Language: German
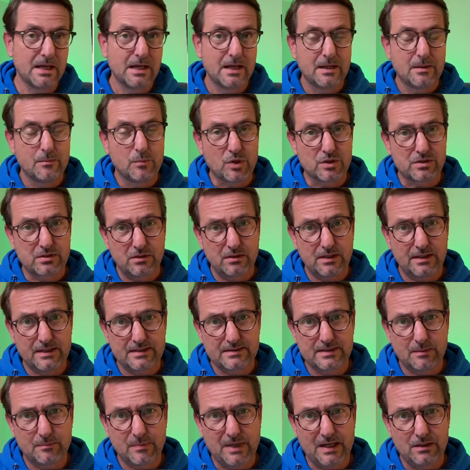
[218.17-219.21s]
Börse Online
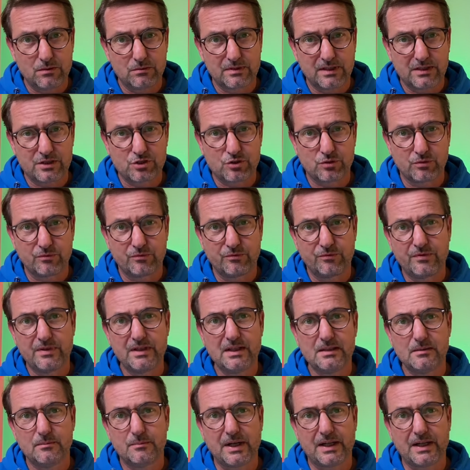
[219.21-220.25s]
ist der Meinung, dass schon
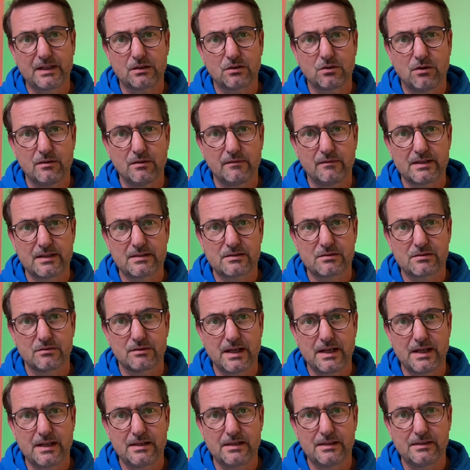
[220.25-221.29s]
viel bei den
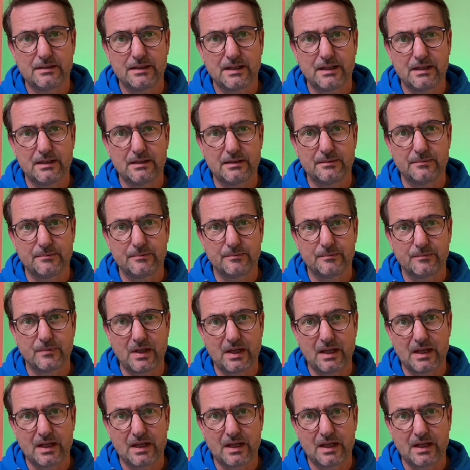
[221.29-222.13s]
konventionellen ähm,